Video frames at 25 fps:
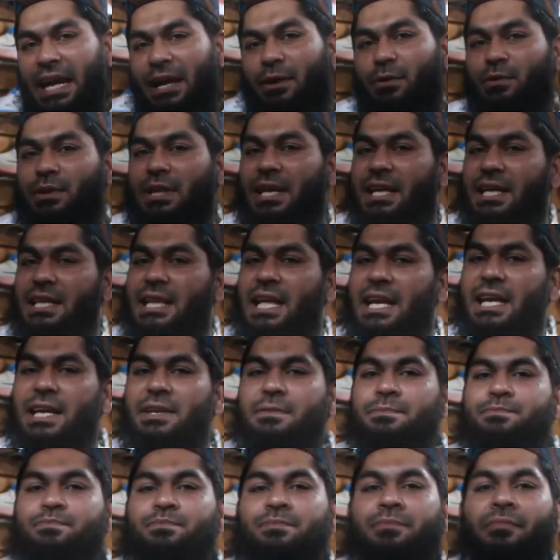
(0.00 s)
ট্যাগও থেকে থাকে
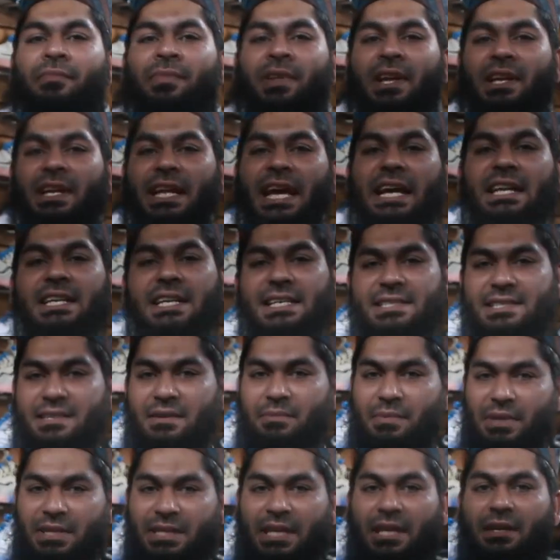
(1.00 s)
ট্যাগ
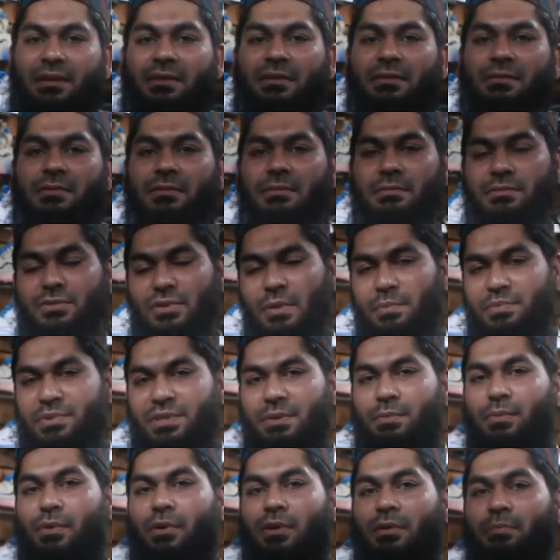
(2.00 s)
ডাজেন্ট ম্যাটার
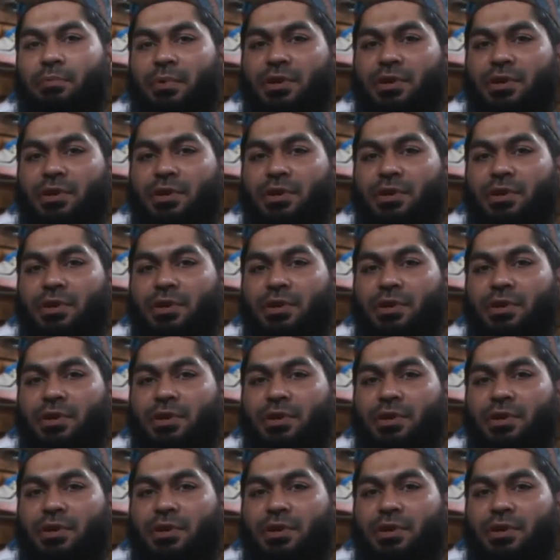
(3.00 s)
সবচেয়ে বড়